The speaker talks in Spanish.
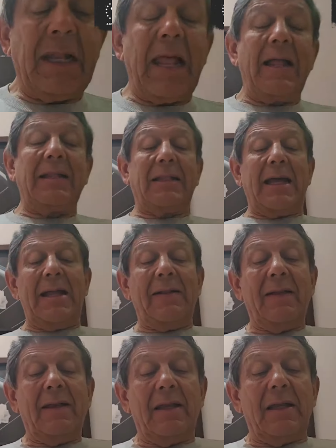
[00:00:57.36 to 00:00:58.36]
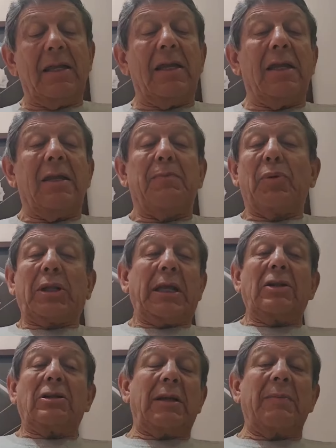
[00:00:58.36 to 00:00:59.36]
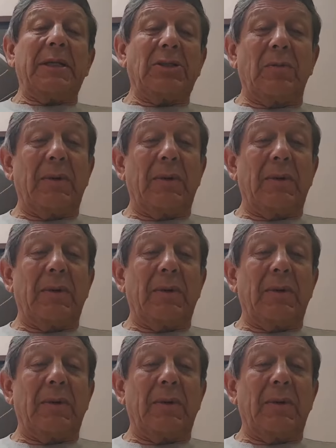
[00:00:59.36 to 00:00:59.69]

Landa y por qué no también